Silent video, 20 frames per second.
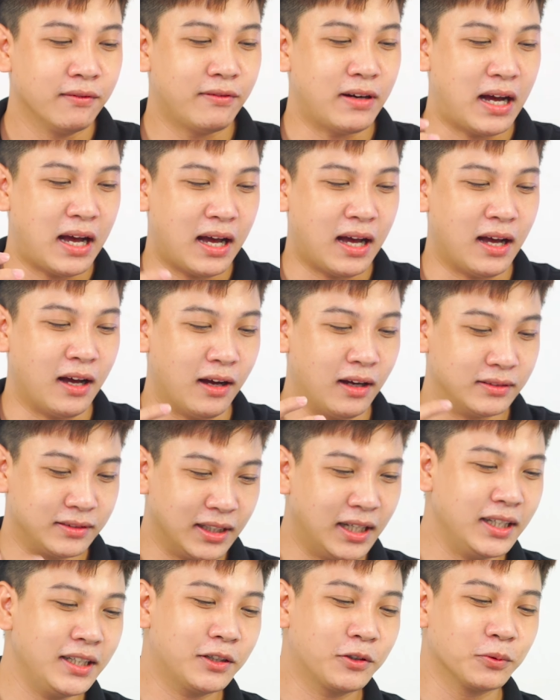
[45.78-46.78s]
Và
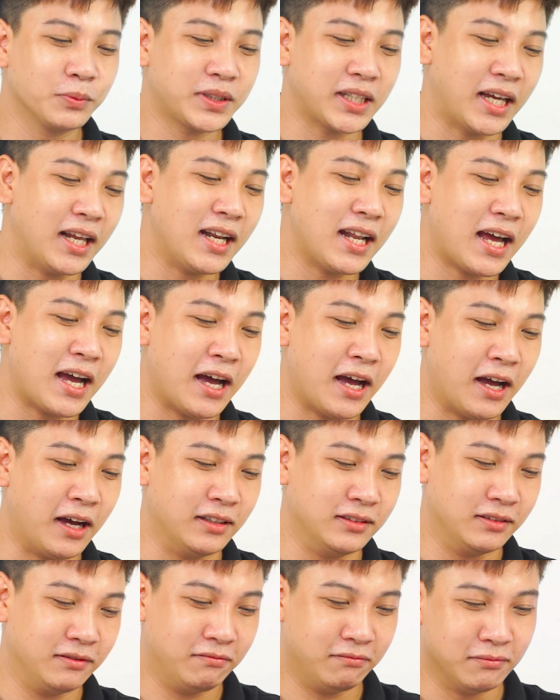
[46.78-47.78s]
đây cũng sẽ
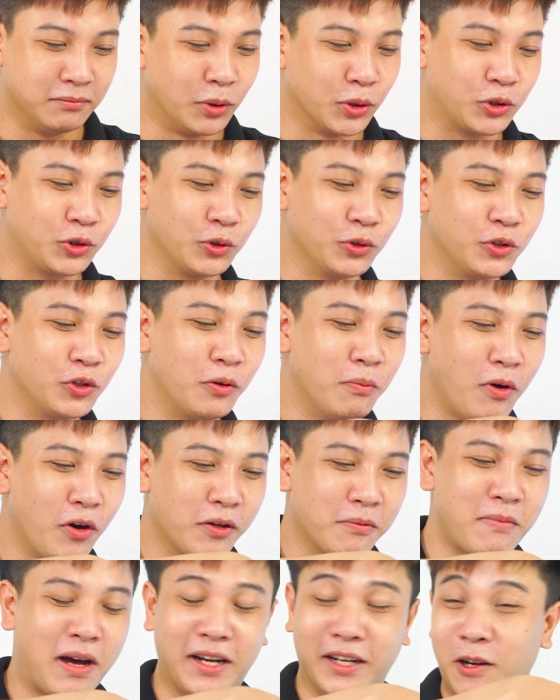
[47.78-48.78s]
là một chú
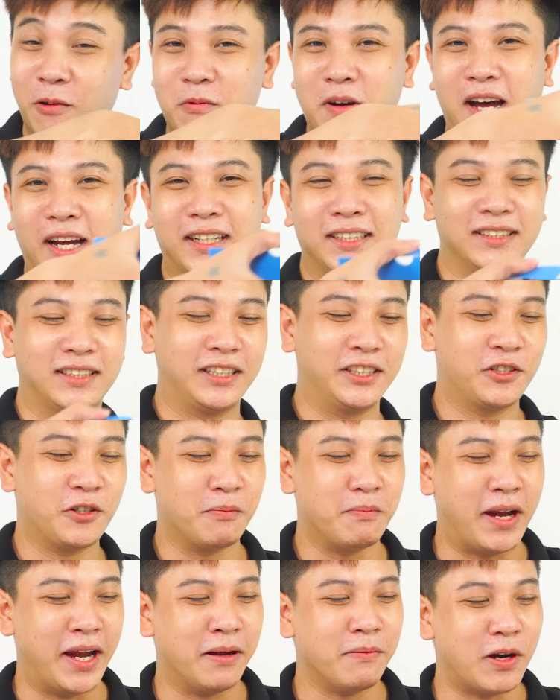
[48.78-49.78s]
robot bạn đồng hành dành
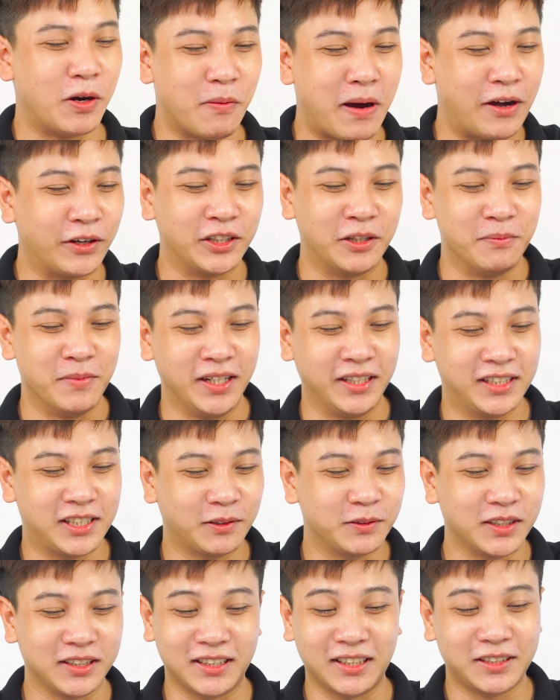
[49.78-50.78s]
cho bé Bào Bào nhà mình
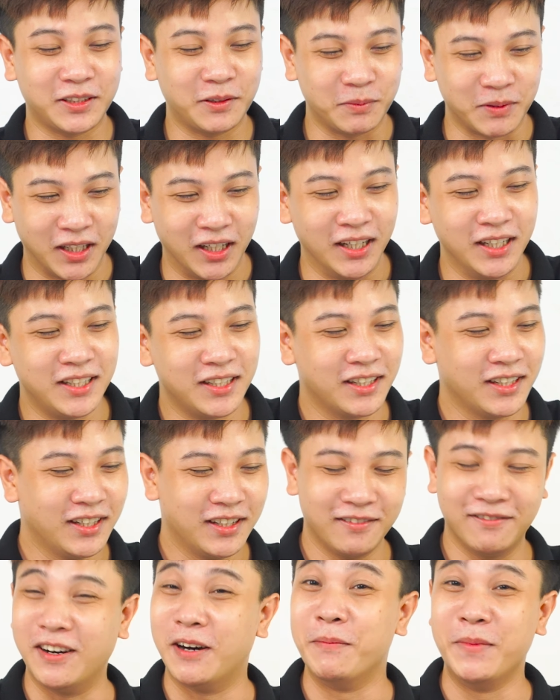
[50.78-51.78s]
trong thời gian sắp tới.
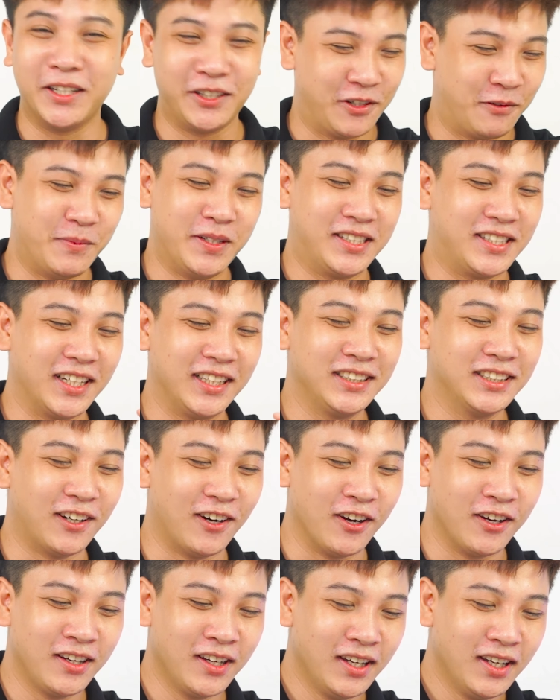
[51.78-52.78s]
Vợ mình chuẩn bị sinh rồi.